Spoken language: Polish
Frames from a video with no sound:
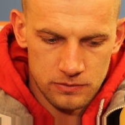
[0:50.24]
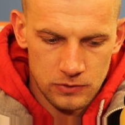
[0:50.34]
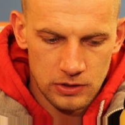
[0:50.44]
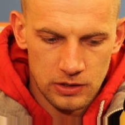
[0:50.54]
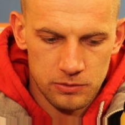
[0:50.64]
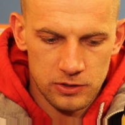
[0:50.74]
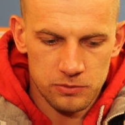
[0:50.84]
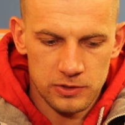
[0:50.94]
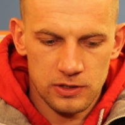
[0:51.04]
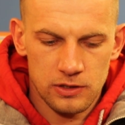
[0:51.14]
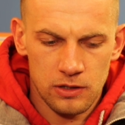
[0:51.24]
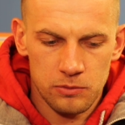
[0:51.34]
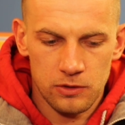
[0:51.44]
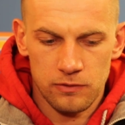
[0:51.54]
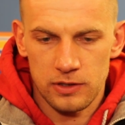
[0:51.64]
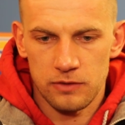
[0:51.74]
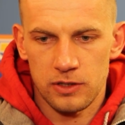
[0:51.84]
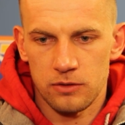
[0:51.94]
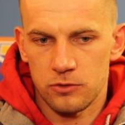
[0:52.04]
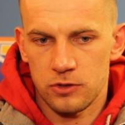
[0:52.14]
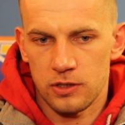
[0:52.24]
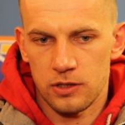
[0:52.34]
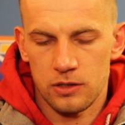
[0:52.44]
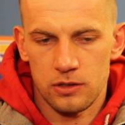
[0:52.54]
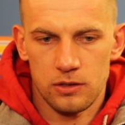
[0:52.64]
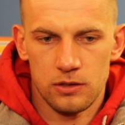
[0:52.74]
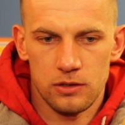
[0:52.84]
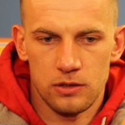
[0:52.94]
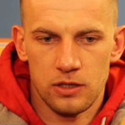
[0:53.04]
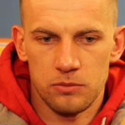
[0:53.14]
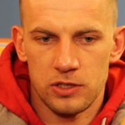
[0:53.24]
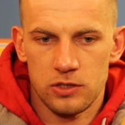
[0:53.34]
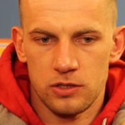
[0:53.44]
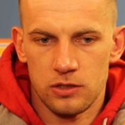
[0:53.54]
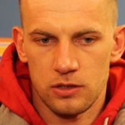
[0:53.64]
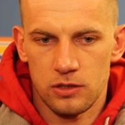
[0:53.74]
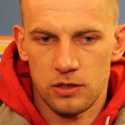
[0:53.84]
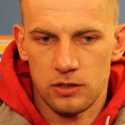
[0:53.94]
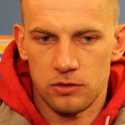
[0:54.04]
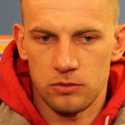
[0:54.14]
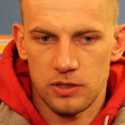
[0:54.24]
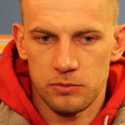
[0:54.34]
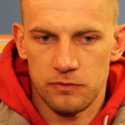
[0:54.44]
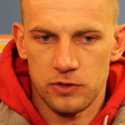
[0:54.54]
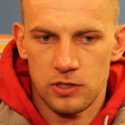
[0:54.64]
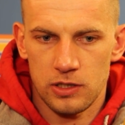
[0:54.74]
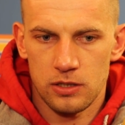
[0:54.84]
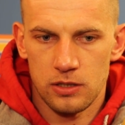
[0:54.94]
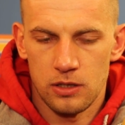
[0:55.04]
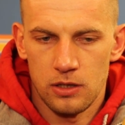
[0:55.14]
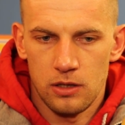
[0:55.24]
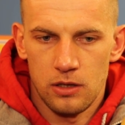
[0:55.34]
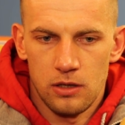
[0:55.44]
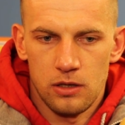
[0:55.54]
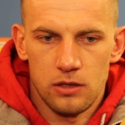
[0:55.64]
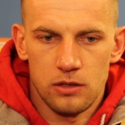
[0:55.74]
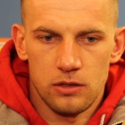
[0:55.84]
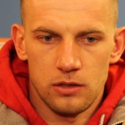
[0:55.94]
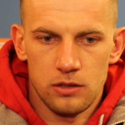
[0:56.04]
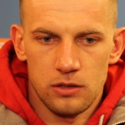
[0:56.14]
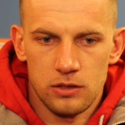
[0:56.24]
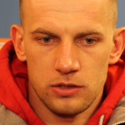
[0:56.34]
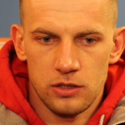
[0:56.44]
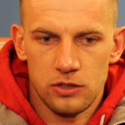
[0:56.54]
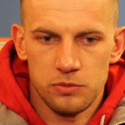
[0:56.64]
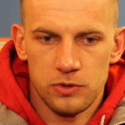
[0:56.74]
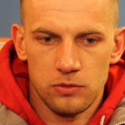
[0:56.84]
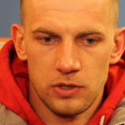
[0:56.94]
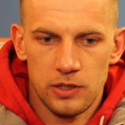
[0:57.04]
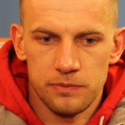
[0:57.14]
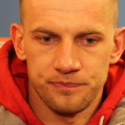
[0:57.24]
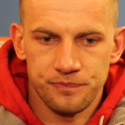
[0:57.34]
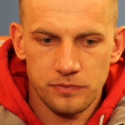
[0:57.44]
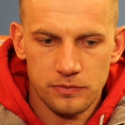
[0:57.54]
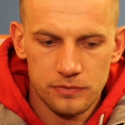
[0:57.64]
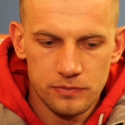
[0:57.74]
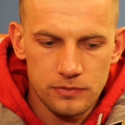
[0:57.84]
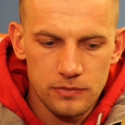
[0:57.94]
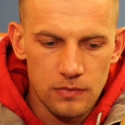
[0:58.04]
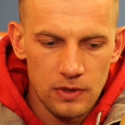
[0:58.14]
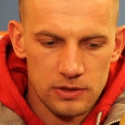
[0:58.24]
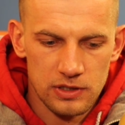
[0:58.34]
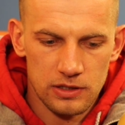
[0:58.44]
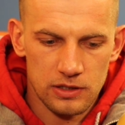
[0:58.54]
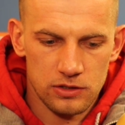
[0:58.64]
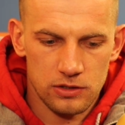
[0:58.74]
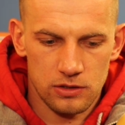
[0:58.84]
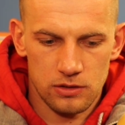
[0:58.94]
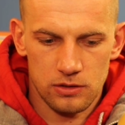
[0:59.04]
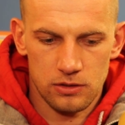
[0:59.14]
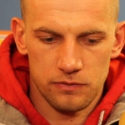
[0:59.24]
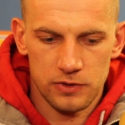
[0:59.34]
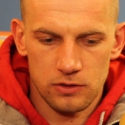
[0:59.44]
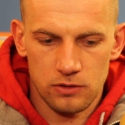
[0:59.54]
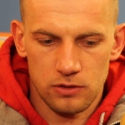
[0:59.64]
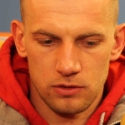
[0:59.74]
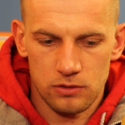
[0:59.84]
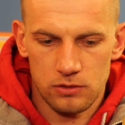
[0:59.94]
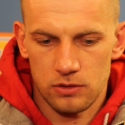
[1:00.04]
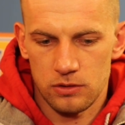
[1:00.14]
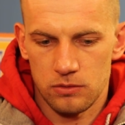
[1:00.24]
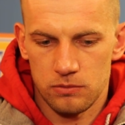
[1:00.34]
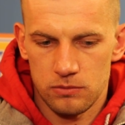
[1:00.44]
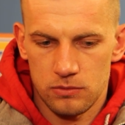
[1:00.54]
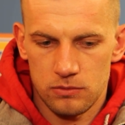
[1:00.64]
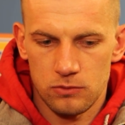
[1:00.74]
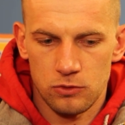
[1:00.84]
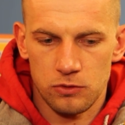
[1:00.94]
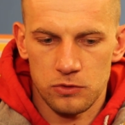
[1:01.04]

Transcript: No tak, byliśmy zdeterminowani. Wiadomo, że ten mecz na Lechu nam nie wyszedł. Y, chcieliśmy tutaj zagrać e, wysoko, e, dużo